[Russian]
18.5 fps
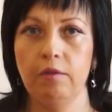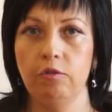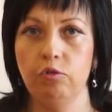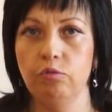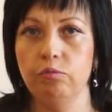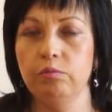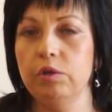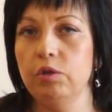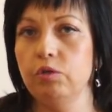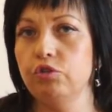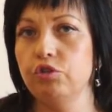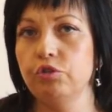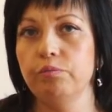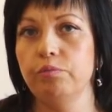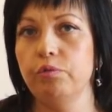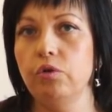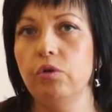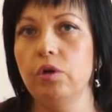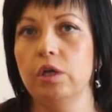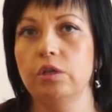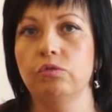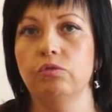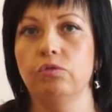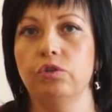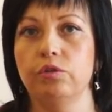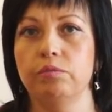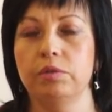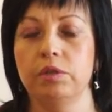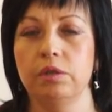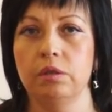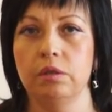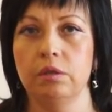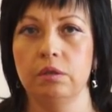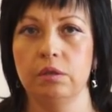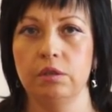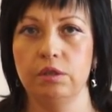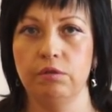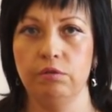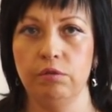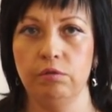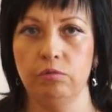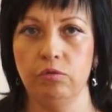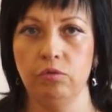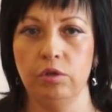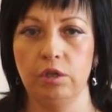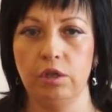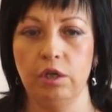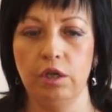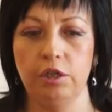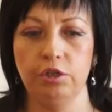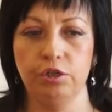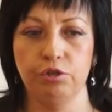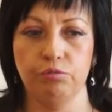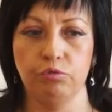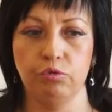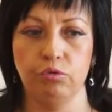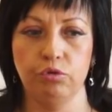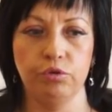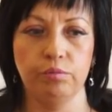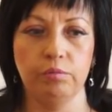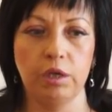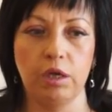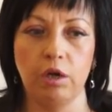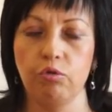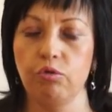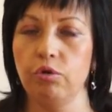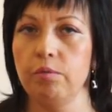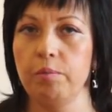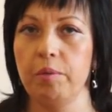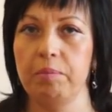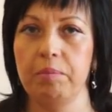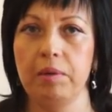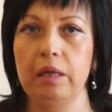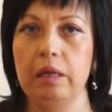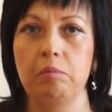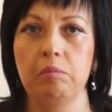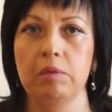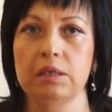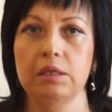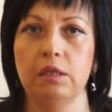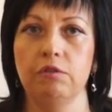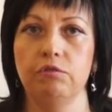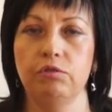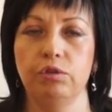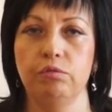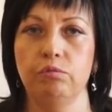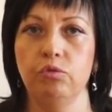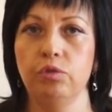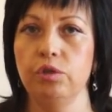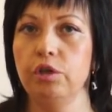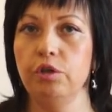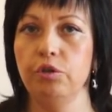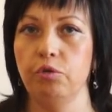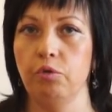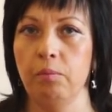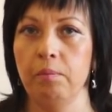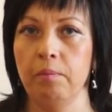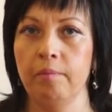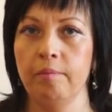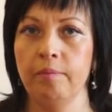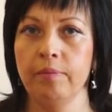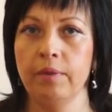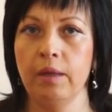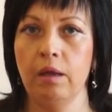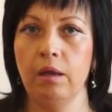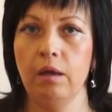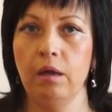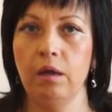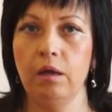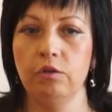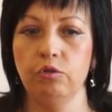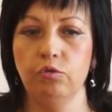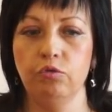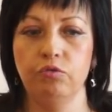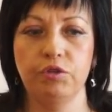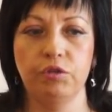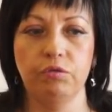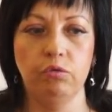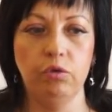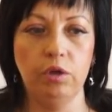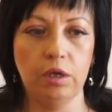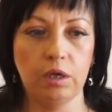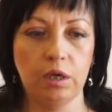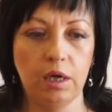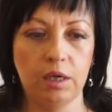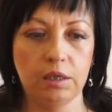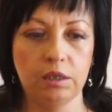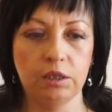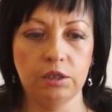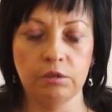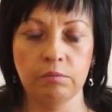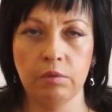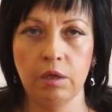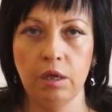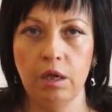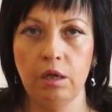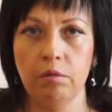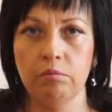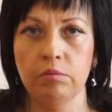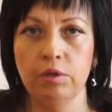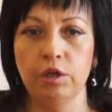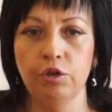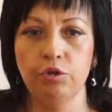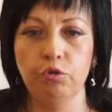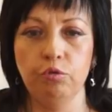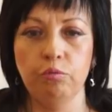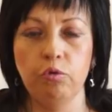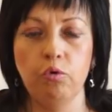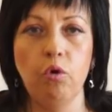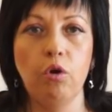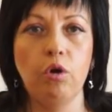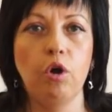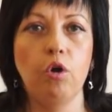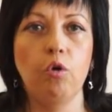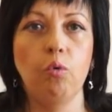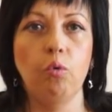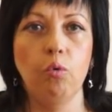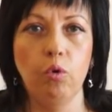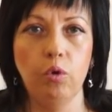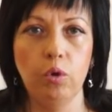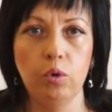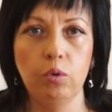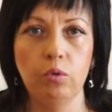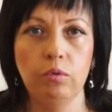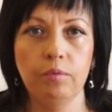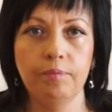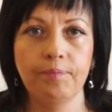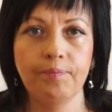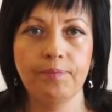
Но мы очень плохо относимся к своему организму. То есть мы какое попало масло в зиму не льем. Но в свой организм мы льем кока-колу.